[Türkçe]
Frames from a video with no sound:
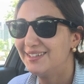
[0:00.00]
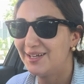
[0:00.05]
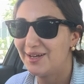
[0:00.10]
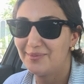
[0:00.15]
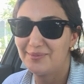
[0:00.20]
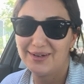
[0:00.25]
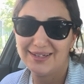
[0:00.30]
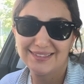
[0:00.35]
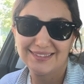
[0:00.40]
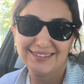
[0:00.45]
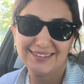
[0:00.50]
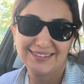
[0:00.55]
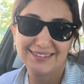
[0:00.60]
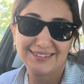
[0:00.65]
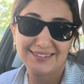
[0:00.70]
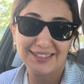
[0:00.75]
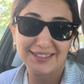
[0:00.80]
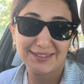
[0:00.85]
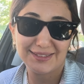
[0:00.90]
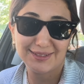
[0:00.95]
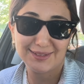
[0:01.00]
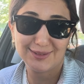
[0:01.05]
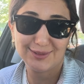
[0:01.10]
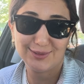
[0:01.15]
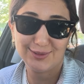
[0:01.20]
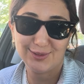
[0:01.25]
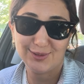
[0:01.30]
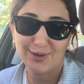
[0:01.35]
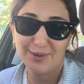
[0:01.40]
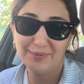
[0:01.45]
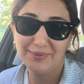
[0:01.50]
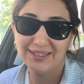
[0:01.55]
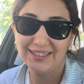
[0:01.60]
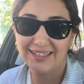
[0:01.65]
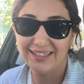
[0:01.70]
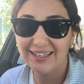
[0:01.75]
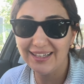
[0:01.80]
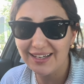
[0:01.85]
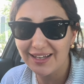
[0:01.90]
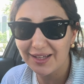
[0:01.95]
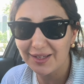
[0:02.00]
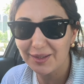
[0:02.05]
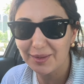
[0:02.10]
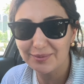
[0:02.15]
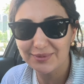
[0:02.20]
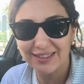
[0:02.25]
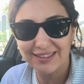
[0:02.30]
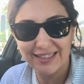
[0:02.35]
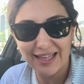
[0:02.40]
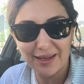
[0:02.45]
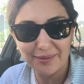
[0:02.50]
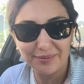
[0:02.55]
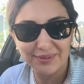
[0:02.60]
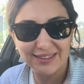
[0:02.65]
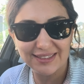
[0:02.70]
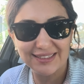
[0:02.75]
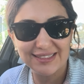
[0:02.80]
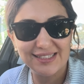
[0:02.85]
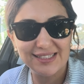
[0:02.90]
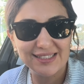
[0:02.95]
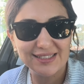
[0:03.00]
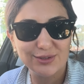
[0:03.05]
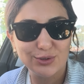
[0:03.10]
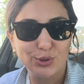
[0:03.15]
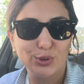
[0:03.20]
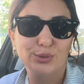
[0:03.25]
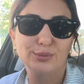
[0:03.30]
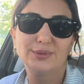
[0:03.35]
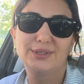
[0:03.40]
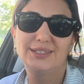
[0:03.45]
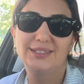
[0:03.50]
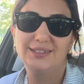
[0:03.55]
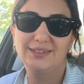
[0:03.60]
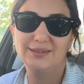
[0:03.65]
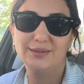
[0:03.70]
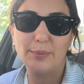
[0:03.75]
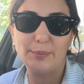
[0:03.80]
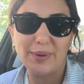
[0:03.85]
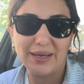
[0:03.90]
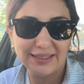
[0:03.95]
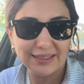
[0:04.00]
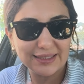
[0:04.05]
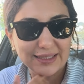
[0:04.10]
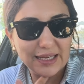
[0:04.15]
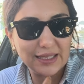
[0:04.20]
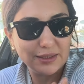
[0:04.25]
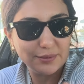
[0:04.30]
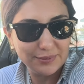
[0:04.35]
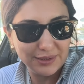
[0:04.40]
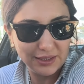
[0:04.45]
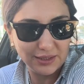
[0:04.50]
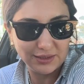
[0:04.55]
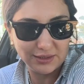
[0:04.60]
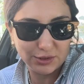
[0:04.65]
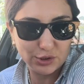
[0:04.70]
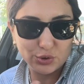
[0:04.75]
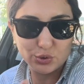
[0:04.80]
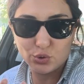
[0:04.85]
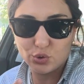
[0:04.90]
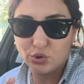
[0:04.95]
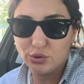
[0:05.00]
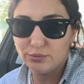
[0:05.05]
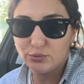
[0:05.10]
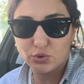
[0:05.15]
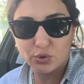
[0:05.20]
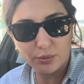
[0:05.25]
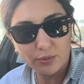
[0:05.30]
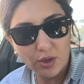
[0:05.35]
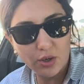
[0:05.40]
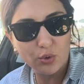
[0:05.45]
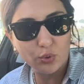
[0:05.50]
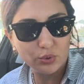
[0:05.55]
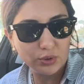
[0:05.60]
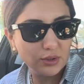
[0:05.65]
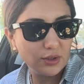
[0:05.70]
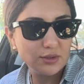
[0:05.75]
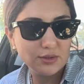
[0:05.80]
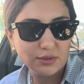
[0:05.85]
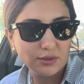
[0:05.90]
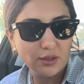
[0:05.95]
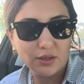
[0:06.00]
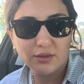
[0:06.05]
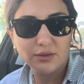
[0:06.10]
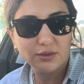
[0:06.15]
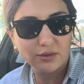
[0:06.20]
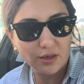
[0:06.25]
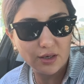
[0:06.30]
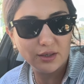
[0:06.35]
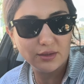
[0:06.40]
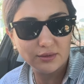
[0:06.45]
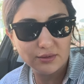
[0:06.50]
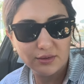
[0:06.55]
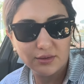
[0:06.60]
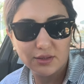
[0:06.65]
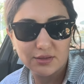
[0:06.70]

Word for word: ya bazıları sessiz diyor ama genel anlamda denmediği için diyorum ki ya ben de kendim de hani dinliyorum diyorum. Aa o kadar yani gayet iyi